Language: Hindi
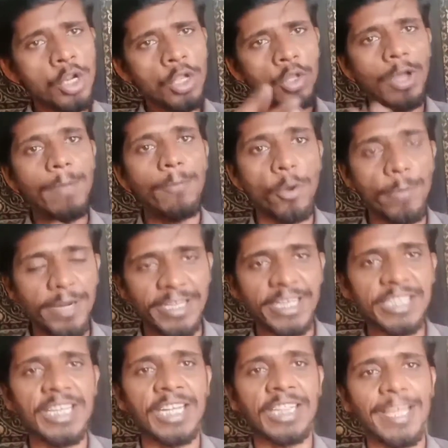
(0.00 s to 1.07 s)
तो आप कमेंट कर
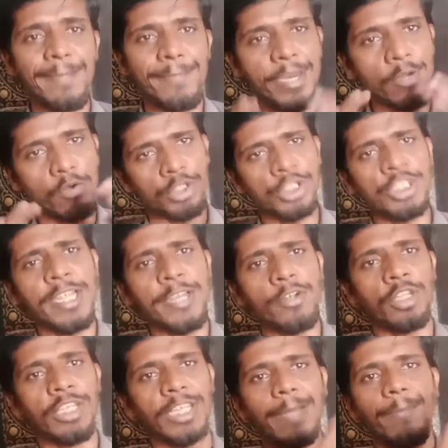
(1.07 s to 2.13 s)
सकते हैं मेरी कोशिश यही
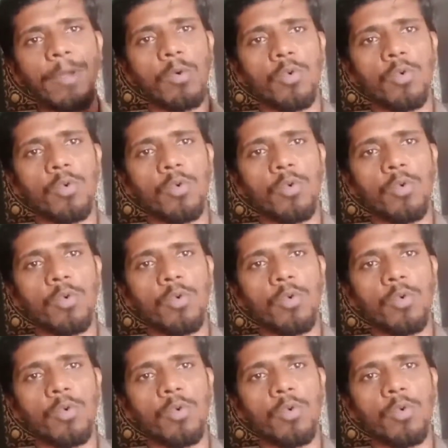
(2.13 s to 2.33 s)
होती है कि मैं